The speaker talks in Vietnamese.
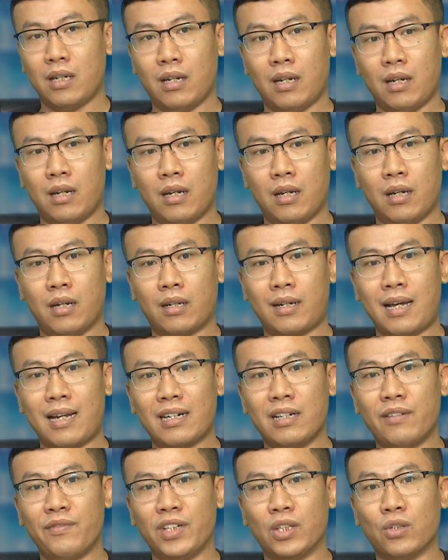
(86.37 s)
à, các
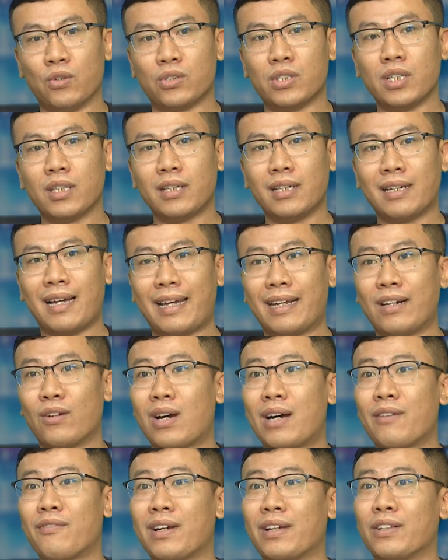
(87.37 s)
đơn vị tổ chức thì ngày nó
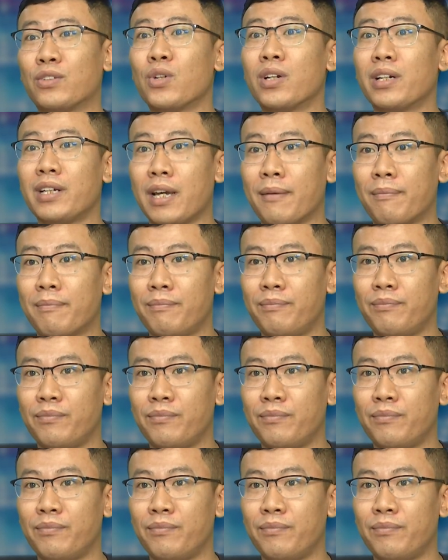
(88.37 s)
càng phải chuyên nghiệp